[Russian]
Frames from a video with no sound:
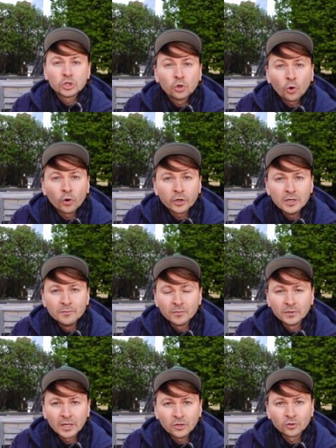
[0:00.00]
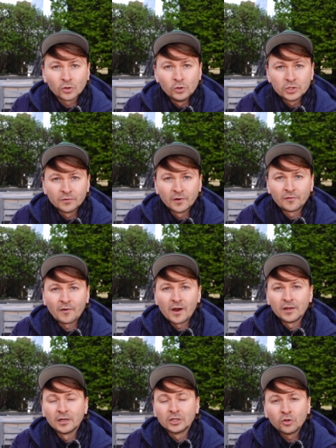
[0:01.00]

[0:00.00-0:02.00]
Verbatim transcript: кто им дает ключевые файлы,